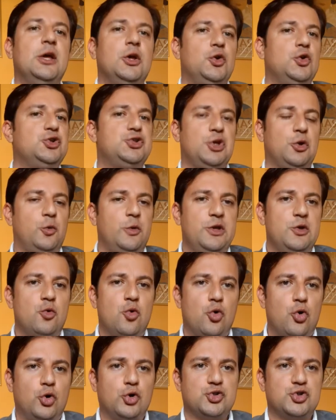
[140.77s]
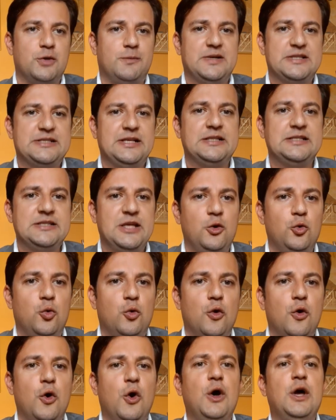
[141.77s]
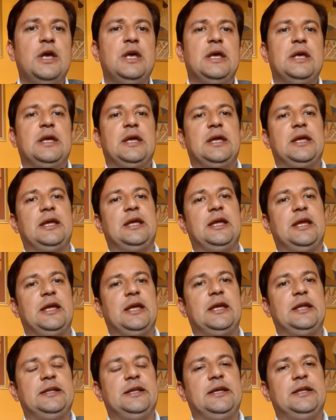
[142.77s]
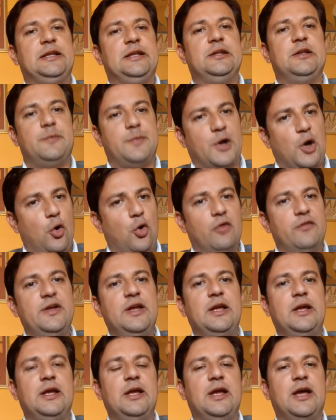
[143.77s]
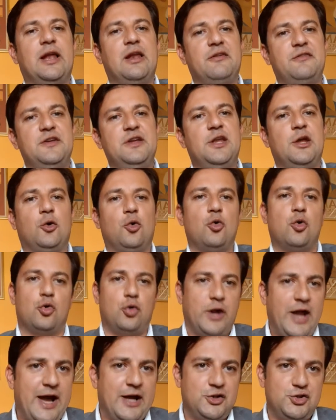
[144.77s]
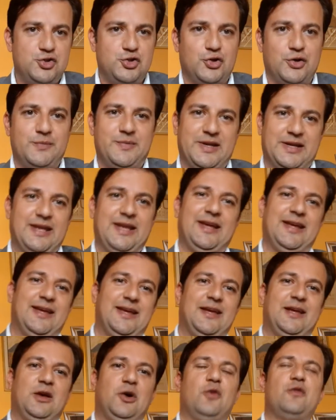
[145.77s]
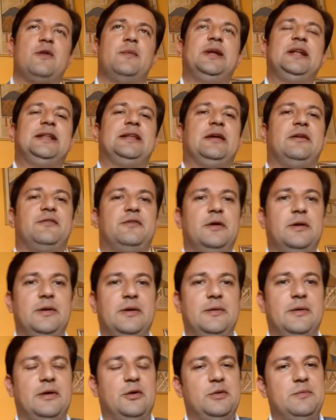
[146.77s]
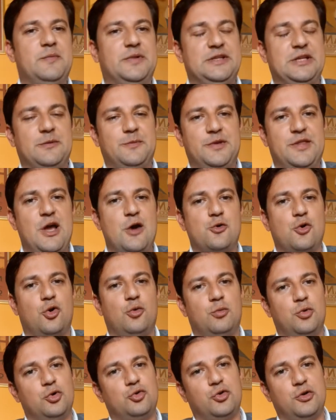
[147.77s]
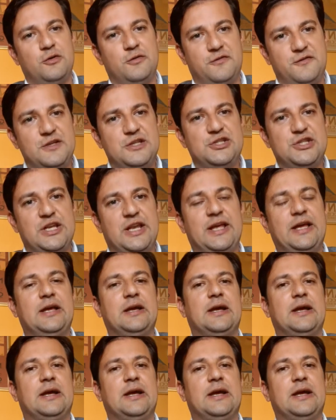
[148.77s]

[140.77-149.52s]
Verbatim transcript: Io seguì un corso abbastanza lungo eh, di, di, di, prove e alla fine con coraggio, perché eh, ovviamente eh, interpretare un ruolo molto difficile,